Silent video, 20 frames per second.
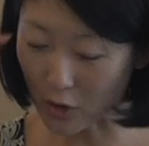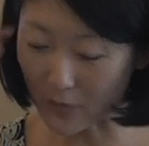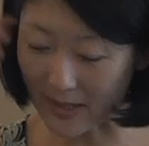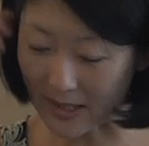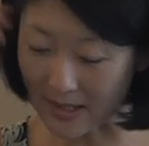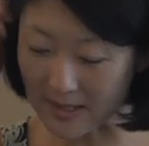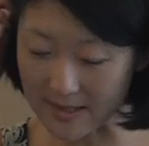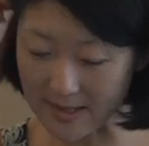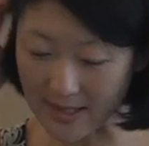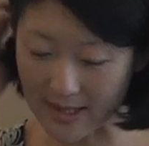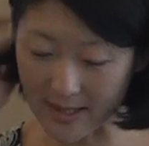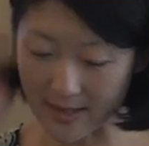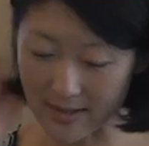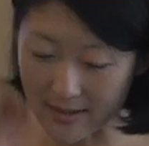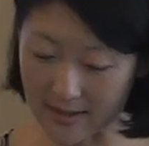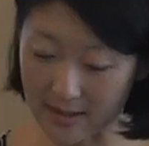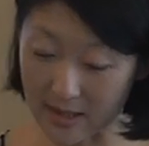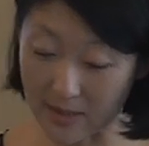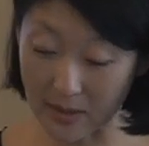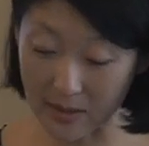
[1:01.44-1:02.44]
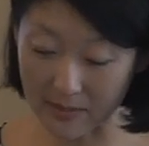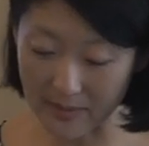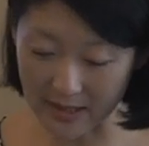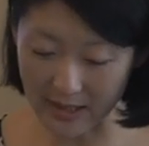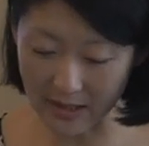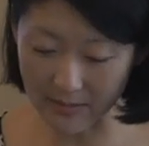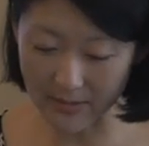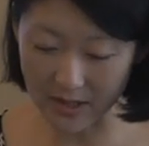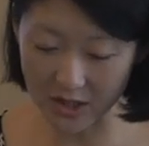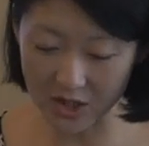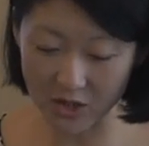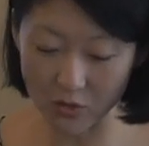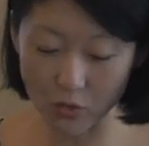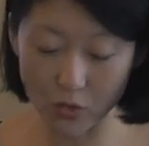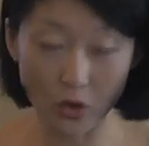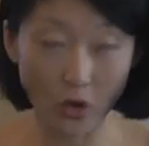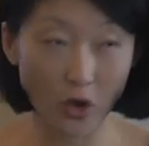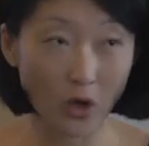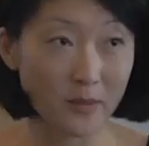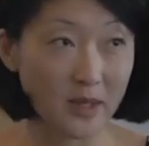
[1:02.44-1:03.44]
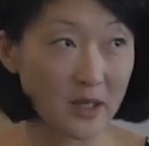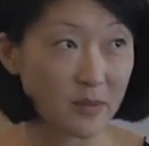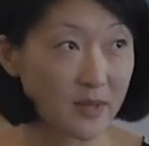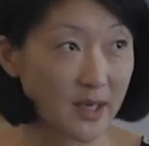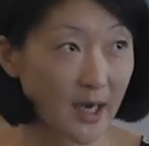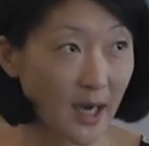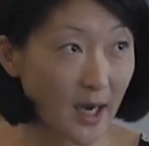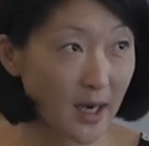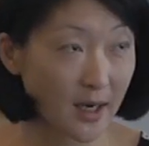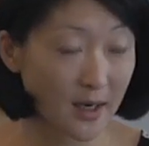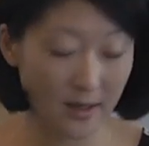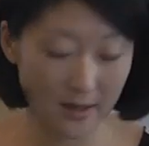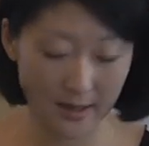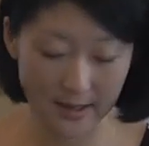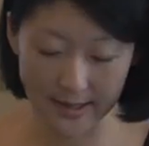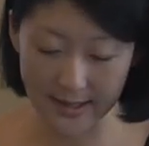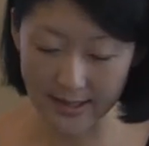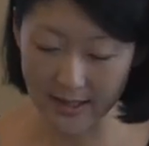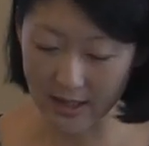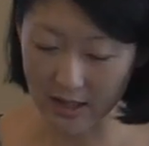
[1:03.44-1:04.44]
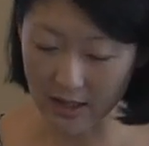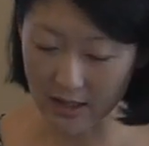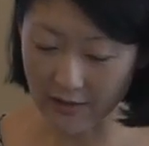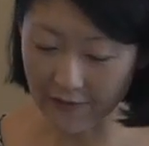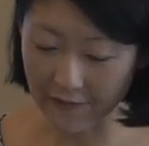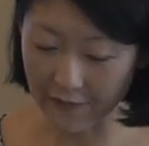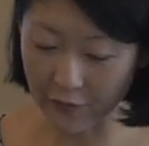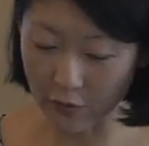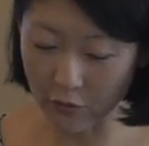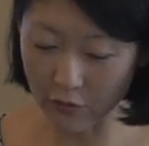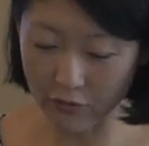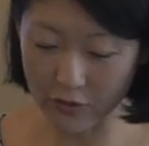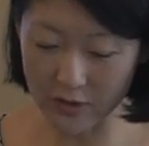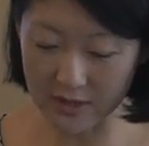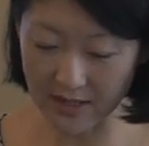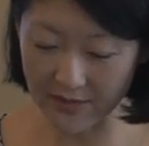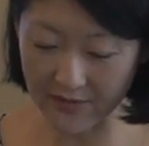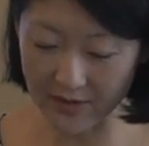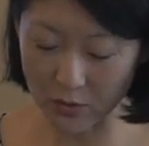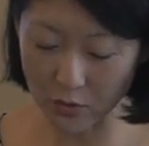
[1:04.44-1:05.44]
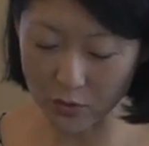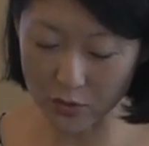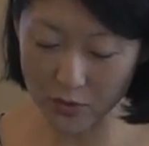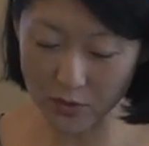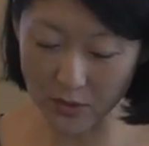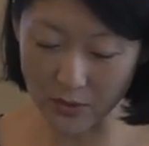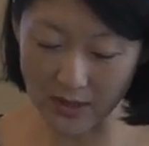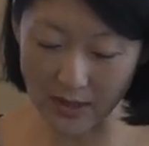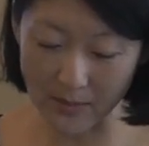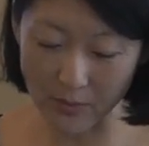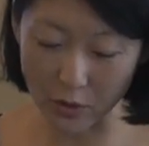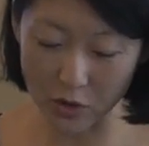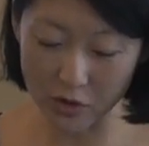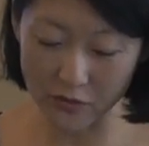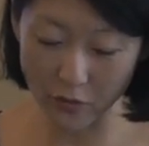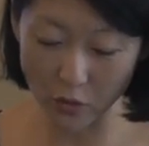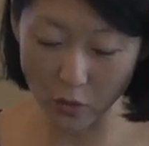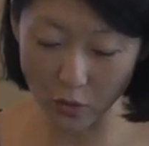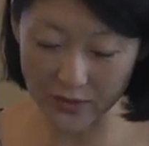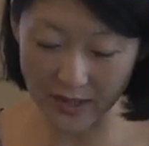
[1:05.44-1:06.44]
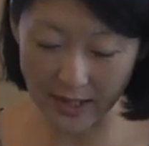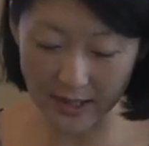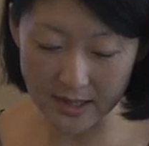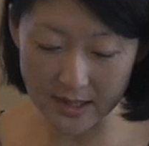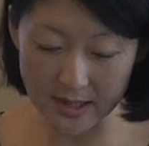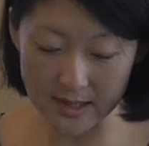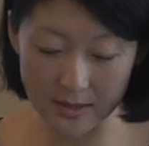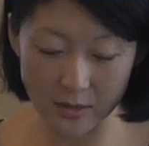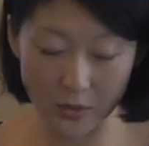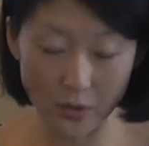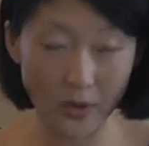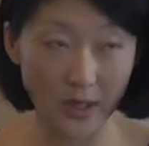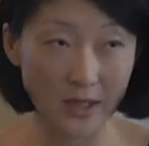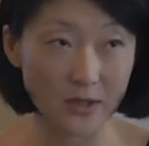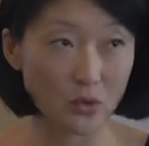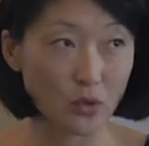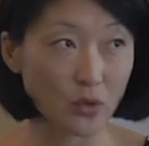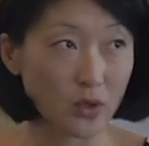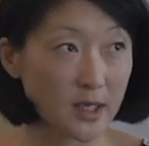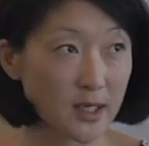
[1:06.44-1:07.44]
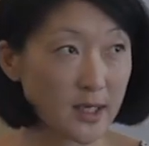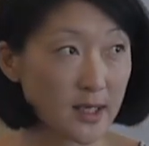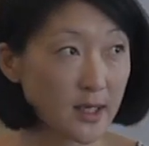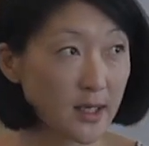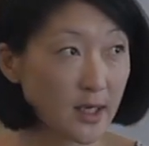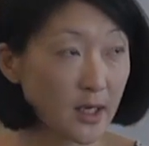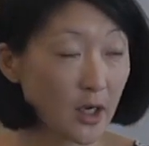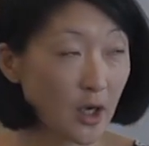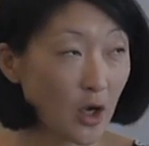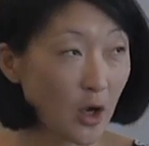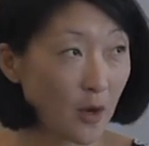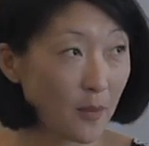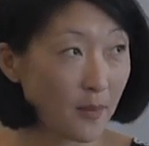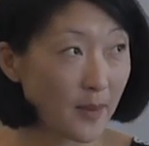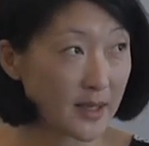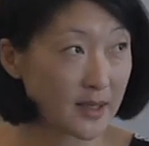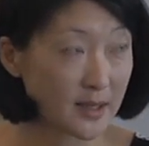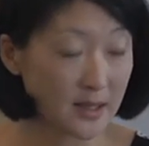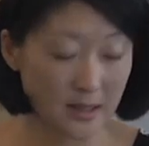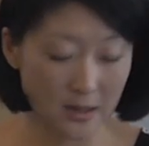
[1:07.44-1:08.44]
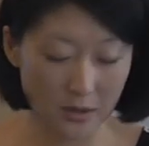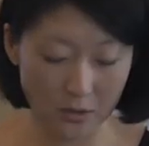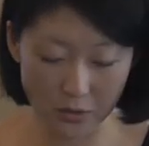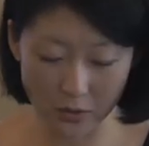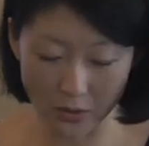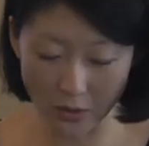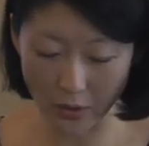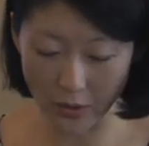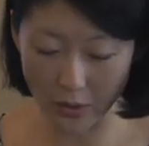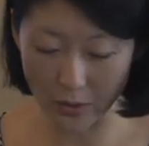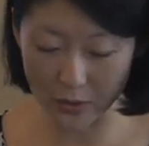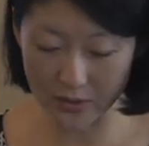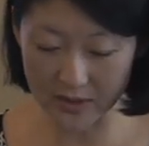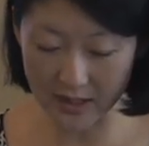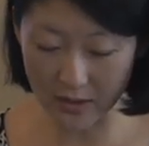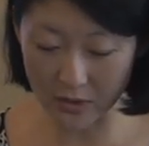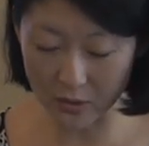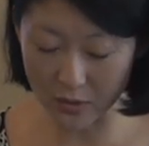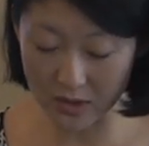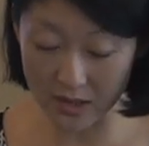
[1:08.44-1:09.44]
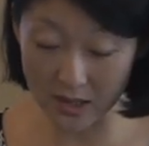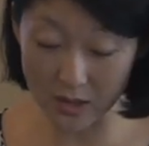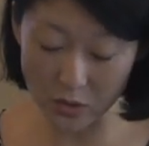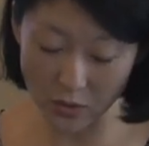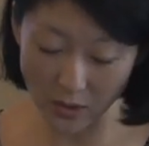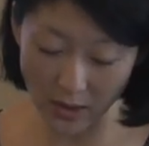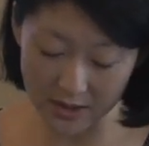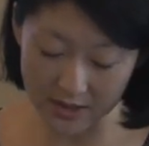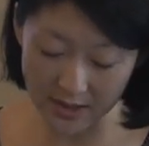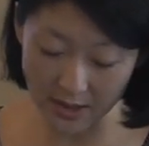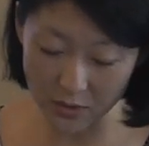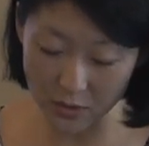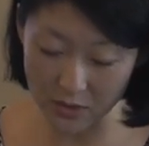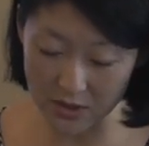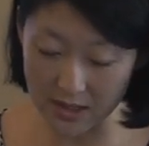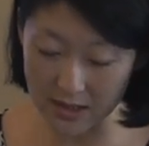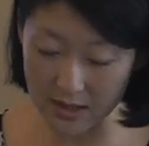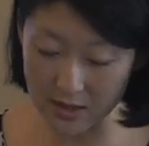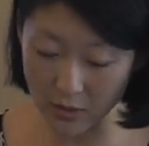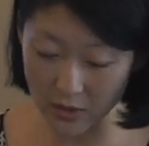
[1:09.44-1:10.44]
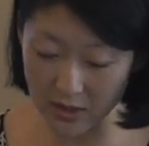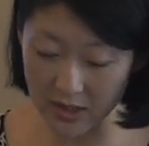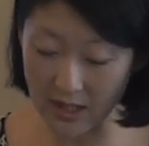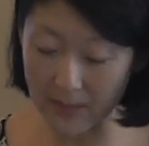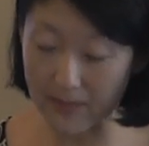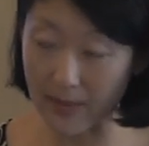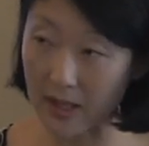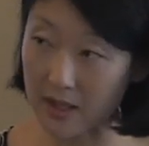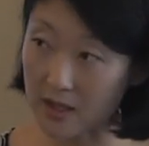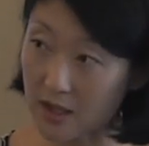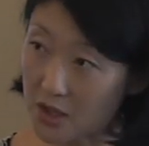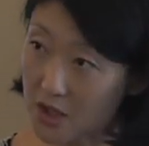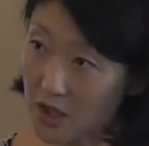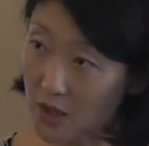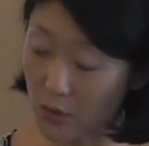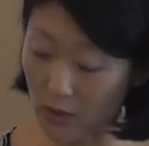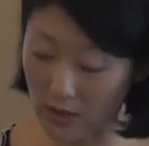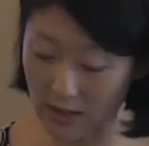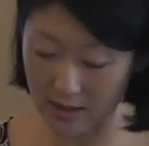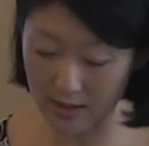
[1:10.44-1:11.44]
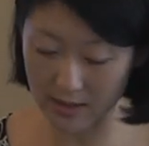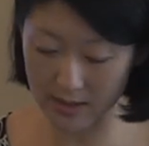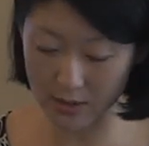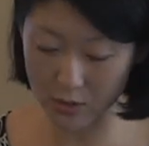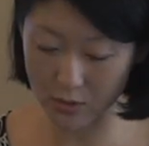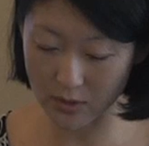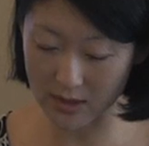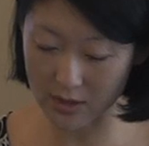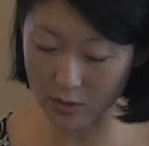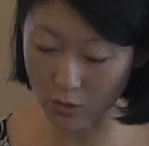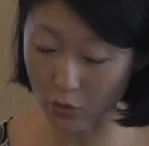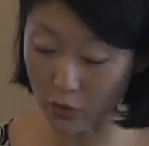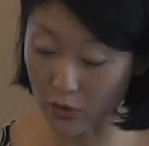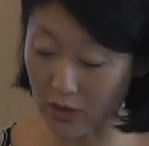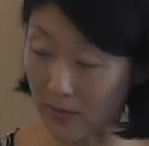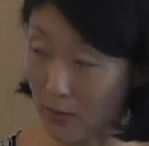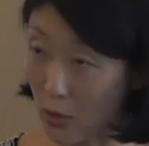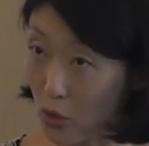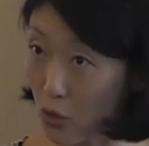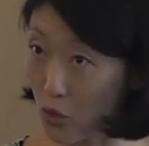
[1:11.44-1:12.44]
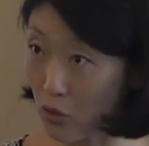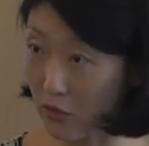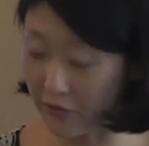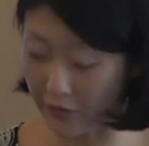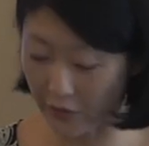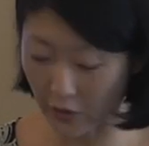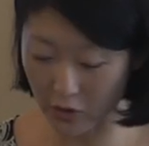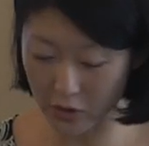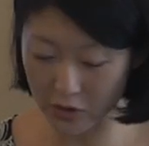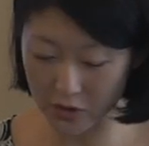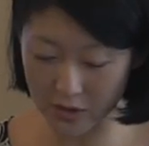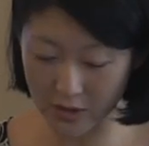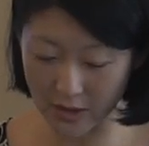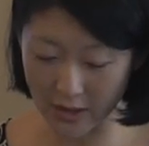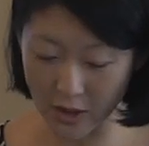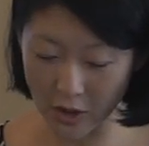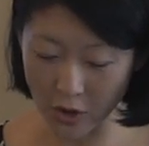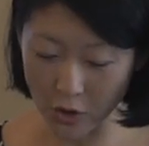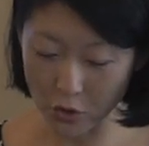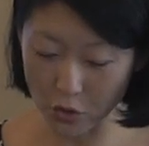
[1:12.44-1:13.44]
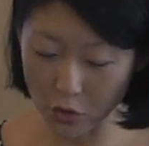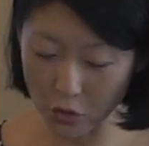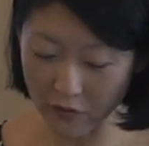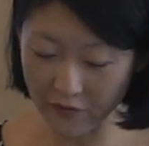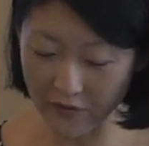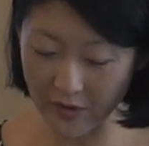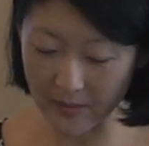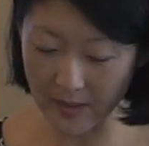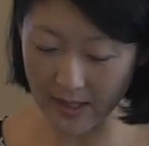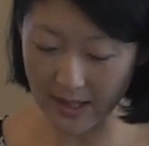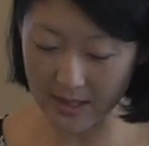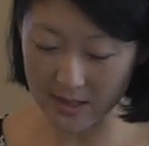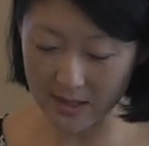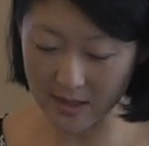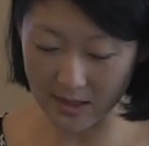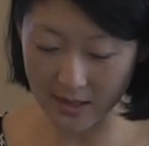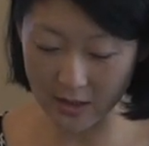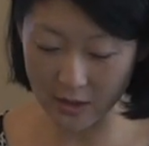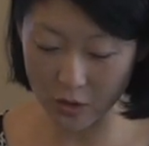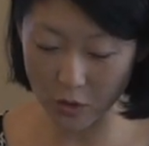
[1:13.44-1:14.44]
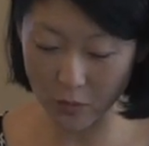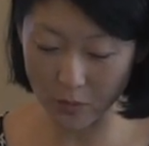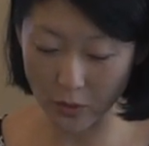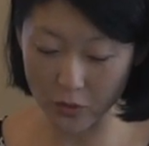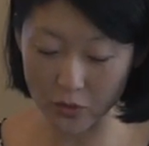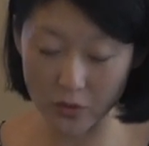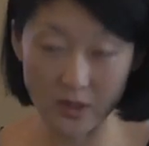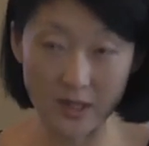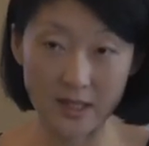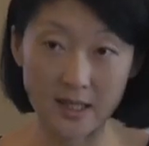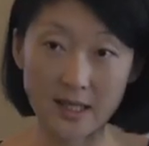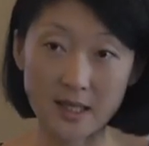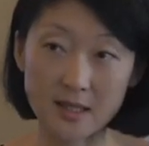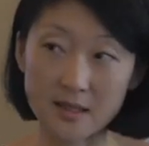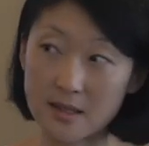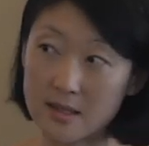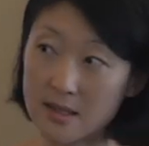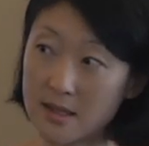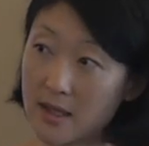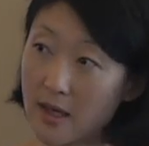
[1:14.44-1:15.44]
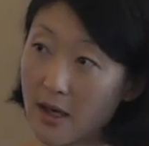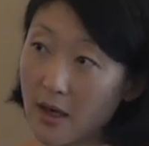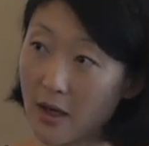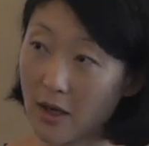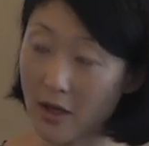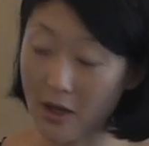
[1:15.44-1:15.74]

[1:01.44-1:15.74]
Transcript: commerciale, il n'y a pas de baguette magique ou de remède miracle. Il faut, vous le savez, construire une approche volontariste dans la durée, bâti sur euh, le diagnostic, sur un diagnostic solide et partagé de la situation, notamment de nos forces, de nos faiblesses et des opportunités à saisir